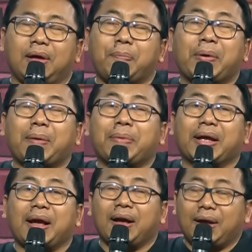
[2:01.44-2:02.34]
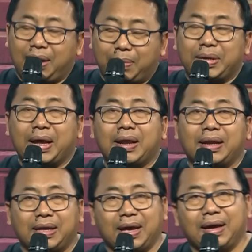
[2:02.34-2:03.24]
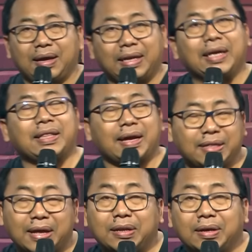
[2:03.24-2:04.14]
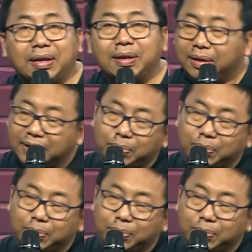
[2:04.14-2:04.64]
Apakah mereka nggak menyadari ya? Ini kita kita nih, ini ini